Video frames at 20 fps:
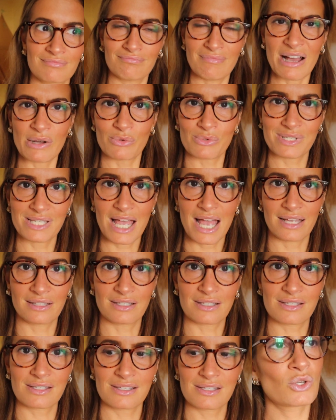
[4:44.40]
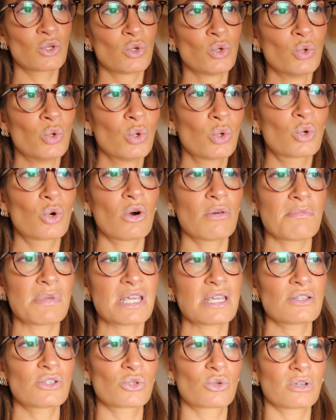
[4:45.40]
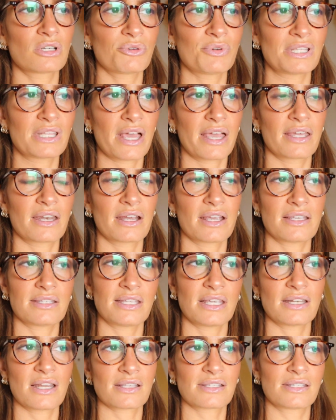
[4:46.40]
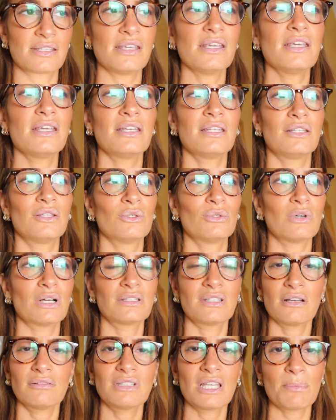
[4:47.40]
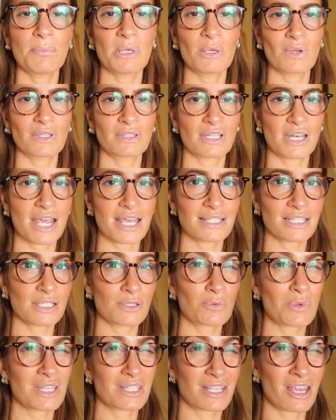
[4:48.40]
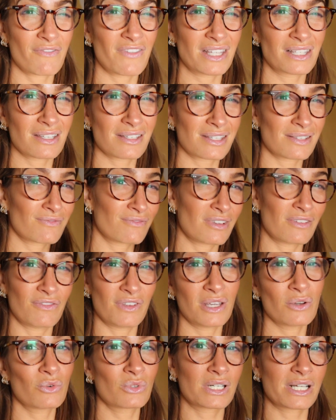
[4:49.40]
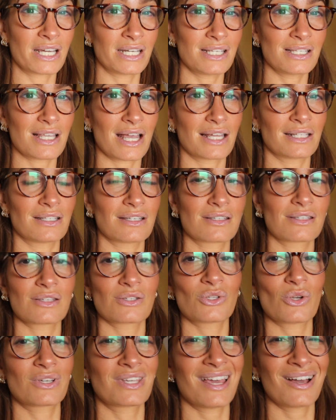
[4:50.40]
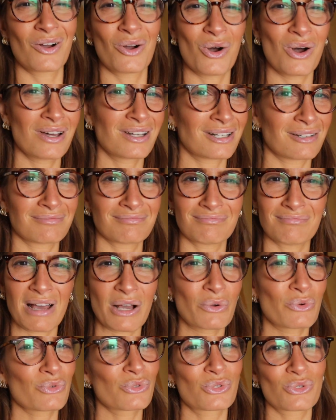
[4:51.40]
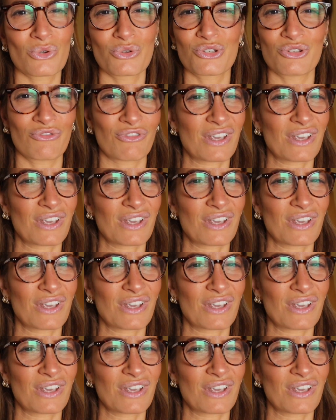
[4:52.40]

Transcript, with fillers: bagunçadas. No começo, quando o Itai era recém-nascido, até um tempinho atrás, as minhas gavetas viviam organizadas. Só que agora bagunçou de